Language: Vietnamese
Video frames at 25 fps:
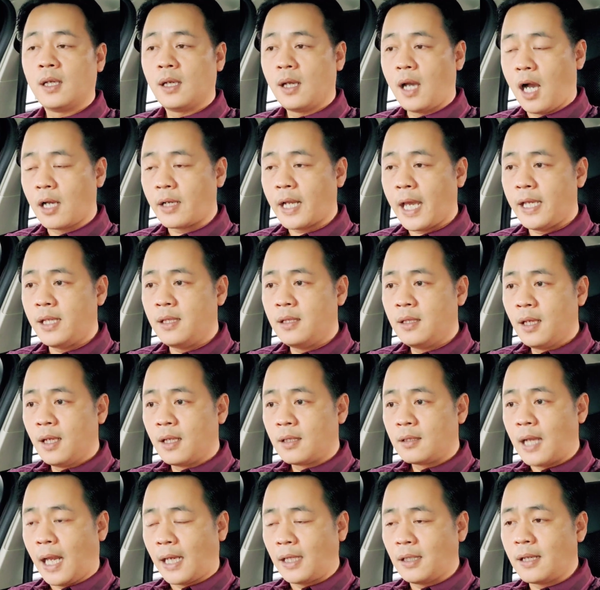Ở đây
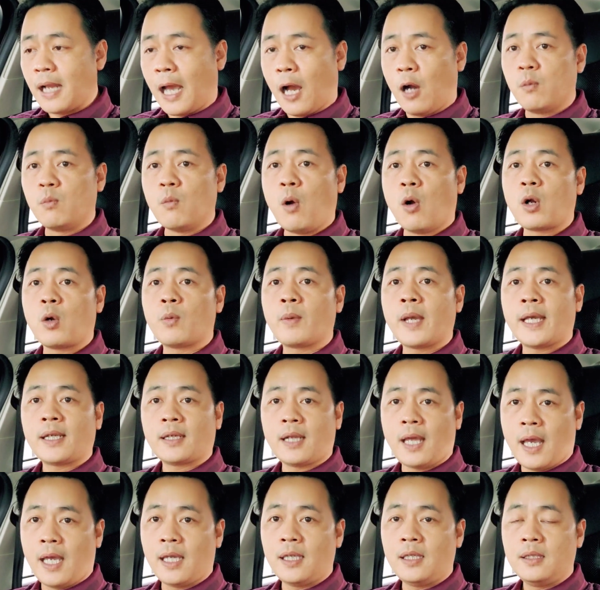lãnh đạo Bộ Công an
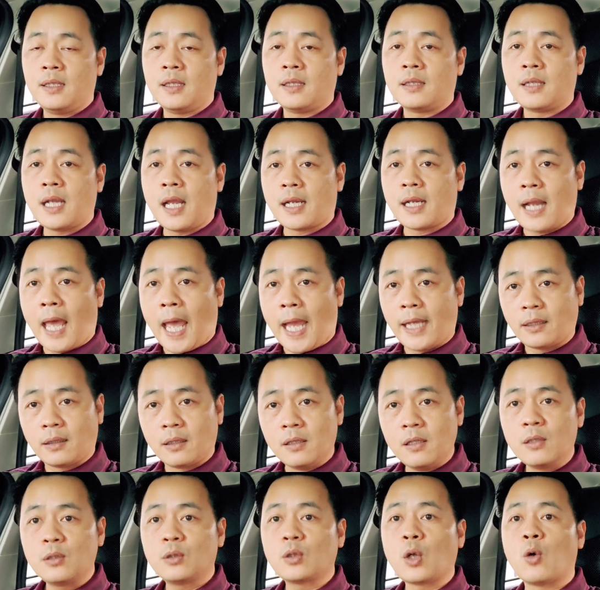là ai? Là Đại
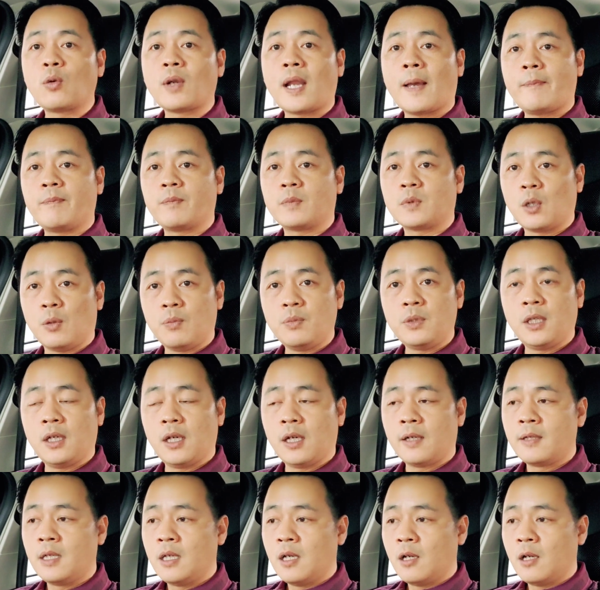tướng Tô Lâm, đúng chưa?